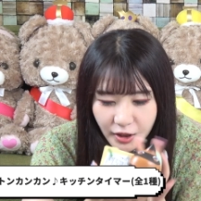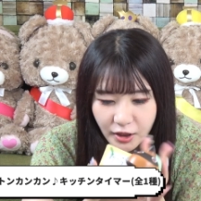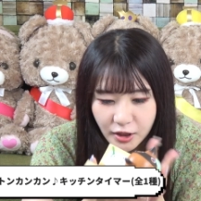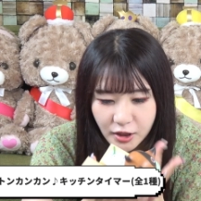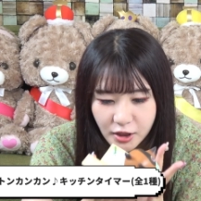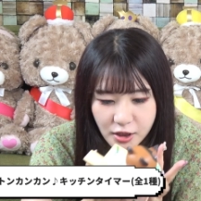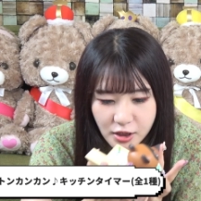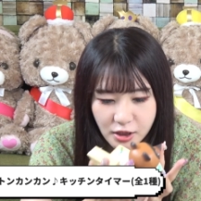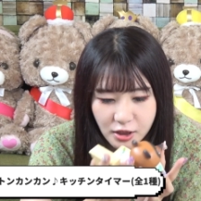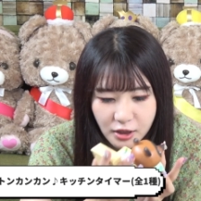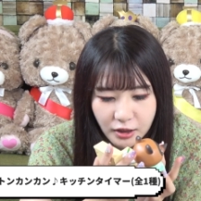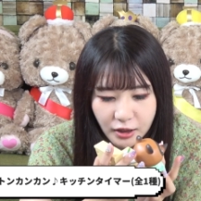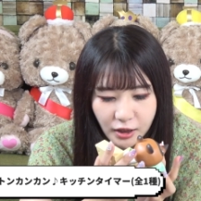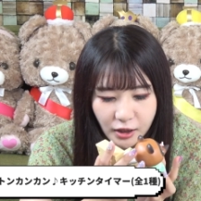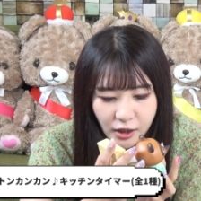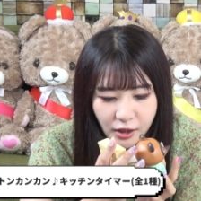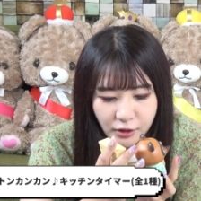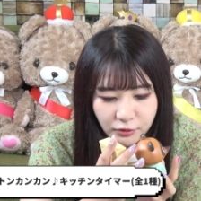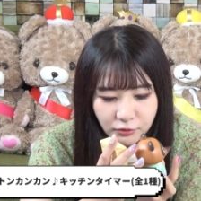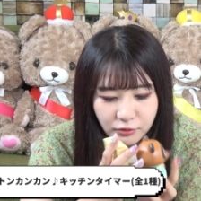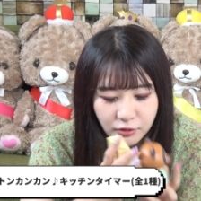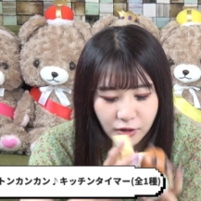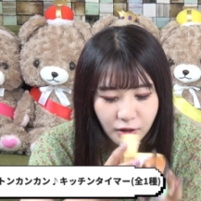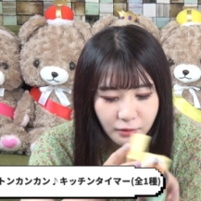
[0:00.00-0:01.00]
電池入れ
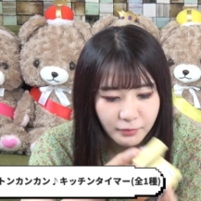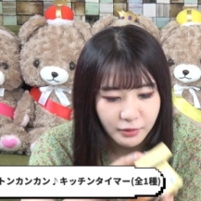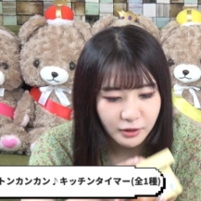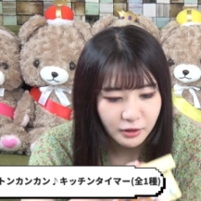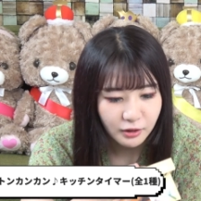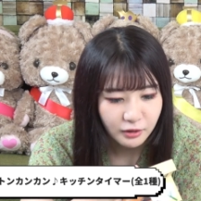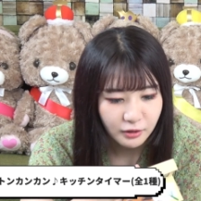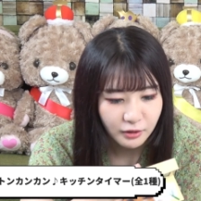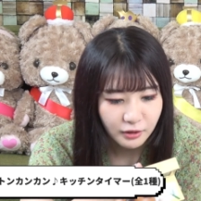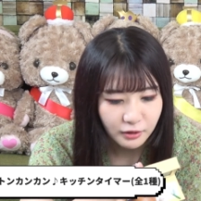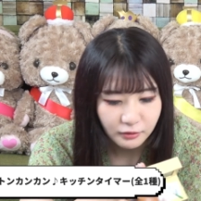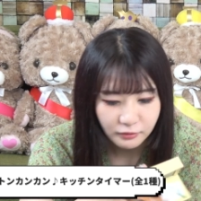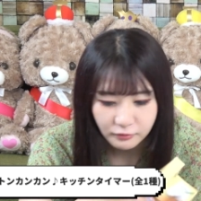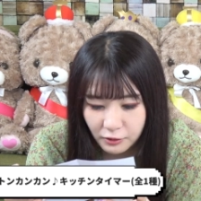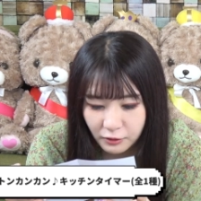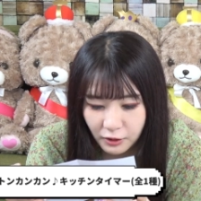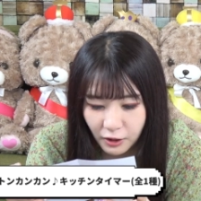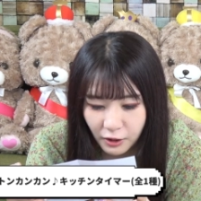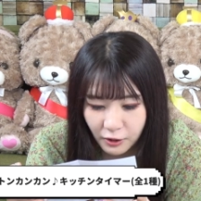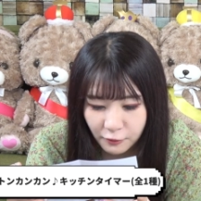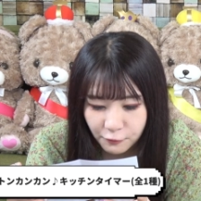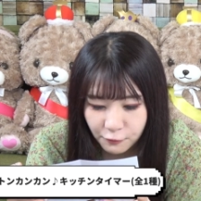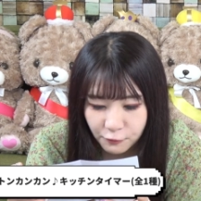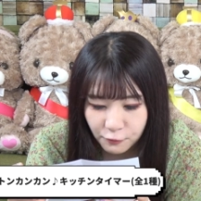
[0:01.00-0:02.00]
ないとダメだね
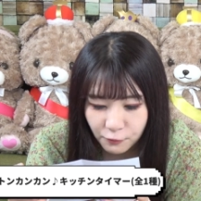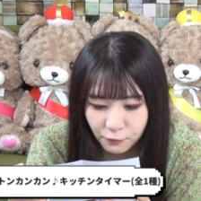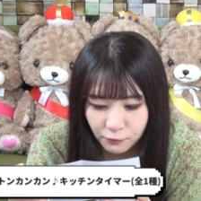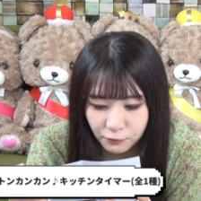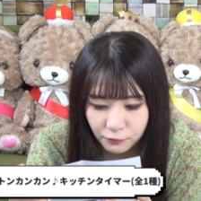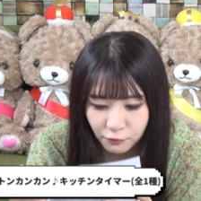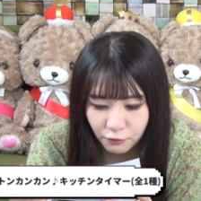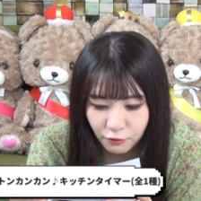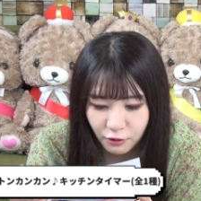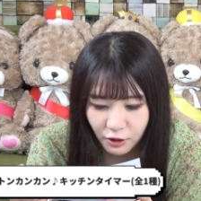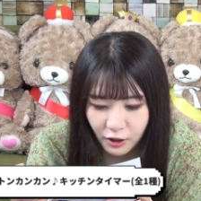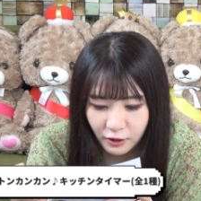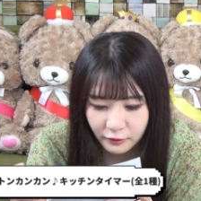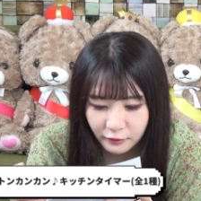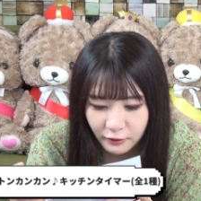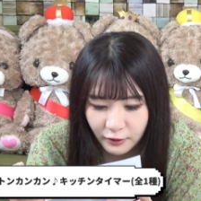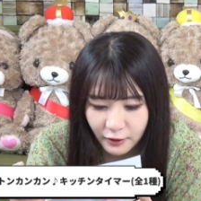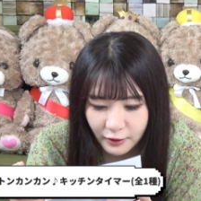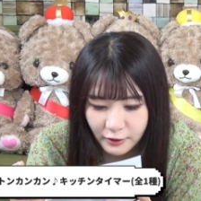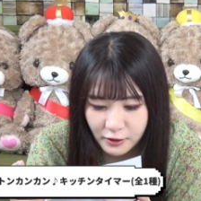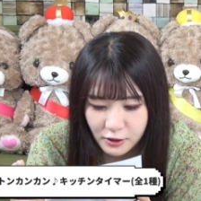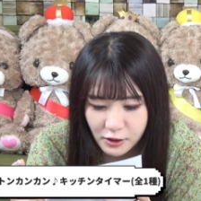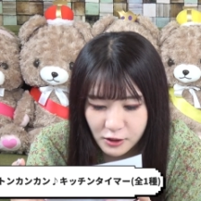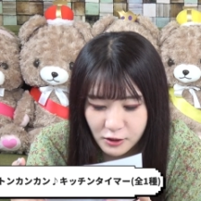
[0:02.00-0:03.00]
単4の乾
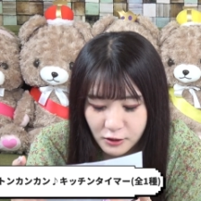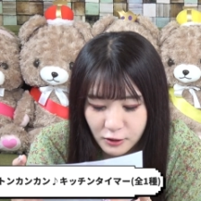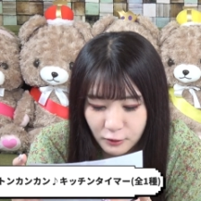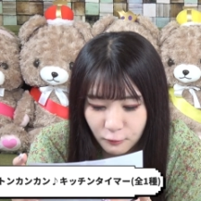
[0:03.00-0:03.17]
電池